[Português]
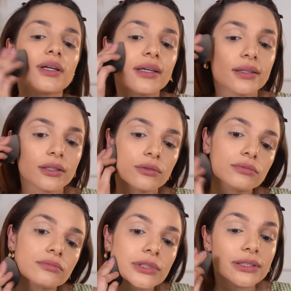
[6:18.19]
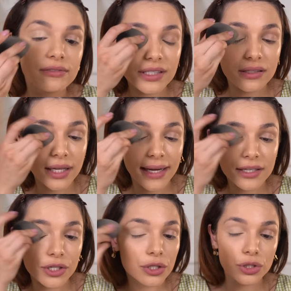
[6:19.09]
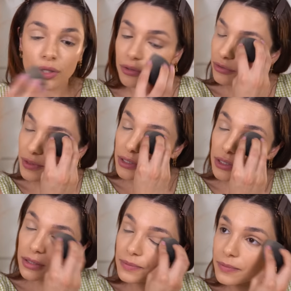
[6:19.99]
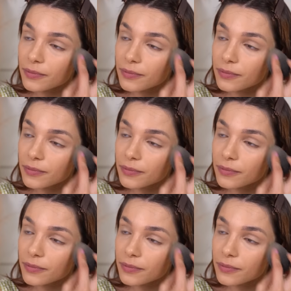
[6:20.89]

Então, fazendo aquele jeitinho que eu fiz,